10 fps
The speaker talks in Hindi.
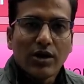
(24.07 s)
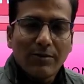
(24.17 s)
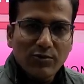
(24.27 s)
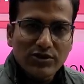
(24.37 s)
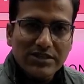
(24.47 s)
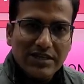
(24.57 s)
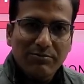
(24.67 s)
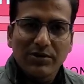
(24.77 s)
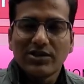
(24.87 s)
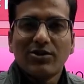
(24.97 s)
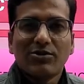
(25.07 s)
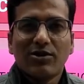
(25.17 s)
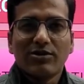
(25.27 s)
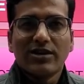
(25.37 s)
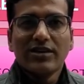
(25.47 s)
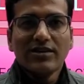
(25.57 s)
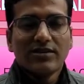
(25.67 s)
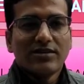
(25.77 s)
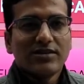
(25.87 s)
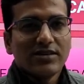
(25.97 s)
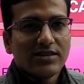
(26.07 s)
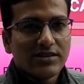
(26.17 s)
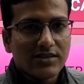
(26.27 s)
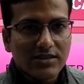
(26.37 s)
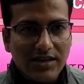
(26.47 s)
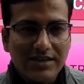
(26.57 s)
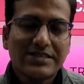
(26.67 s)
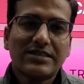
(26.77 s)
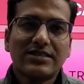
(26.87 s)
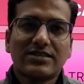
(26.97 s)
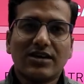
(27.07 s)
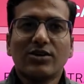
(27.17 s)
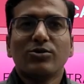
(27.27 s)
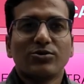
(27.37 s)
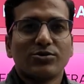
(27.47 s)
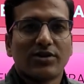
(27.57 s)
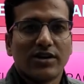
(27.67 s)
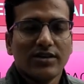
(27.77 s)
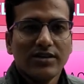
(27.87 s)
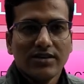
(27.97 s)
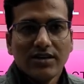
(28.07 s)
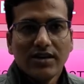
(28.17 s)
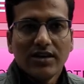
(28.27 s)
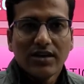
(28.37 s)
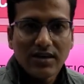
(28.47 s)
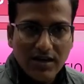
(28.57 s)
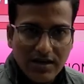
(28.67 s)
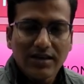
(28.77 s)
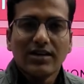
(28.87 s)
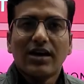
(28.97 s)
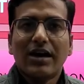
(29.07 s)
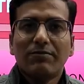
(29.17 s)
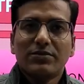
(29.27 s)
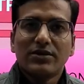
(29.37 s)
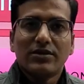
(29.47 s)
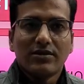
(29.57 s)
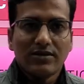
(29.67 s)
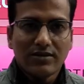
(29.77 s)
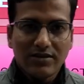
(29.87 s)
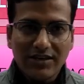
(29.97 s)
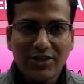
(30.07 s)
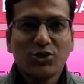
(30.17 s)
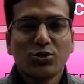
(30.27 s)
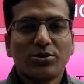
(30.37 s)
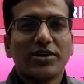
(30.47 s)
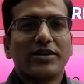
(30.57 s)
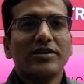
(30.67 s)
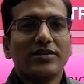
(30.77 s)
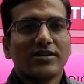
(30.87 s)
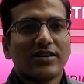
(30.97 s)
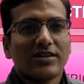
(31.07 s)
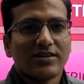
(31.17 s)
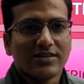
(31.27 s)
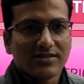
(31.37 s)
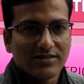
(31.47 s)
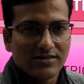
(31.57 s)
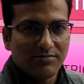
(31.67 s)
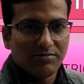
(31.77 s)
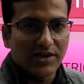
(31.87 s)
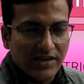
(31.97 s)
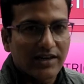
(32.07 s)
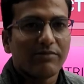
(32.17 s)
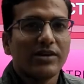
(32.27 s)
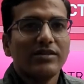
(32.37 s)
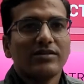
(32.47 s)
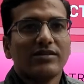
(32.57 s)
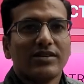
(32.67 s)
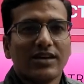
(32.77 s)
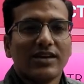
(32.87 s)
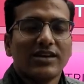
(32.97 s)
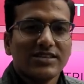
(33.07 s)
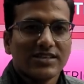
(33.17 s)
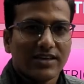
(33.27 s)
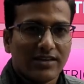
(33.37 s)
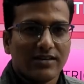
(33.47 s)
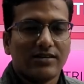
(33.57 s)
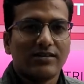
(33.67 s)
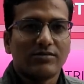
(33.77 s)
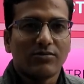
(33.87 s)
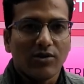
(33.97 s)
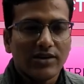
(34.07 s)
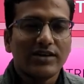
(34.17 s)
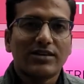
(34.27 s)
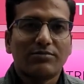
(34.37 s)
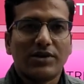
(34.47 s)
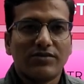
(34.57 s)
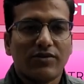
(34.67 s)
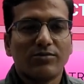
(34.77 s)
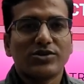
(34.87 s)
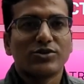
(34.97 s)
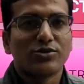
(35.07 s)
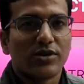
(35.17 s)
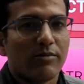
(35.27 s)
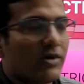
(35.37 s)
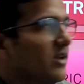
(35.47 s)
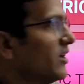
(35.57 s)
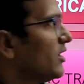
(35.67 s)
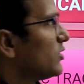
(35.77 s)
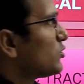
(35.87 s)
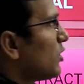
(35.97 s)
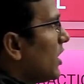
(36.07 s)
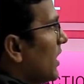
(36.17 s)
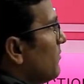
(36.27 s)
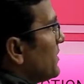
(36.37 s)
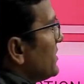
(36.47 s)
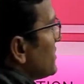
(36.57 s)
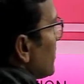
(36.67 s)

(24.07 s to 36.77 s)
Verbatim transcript: तो आपको जैसा कि पता होगा ऑलरेडी कि क्लासेस स्टार्ट हो चुका है अगर आप इच्छुक हैं पढ़ने में या लक्ष्य के ऑनलाइन प्लेटफॉर्म से जुड़ने में तो आप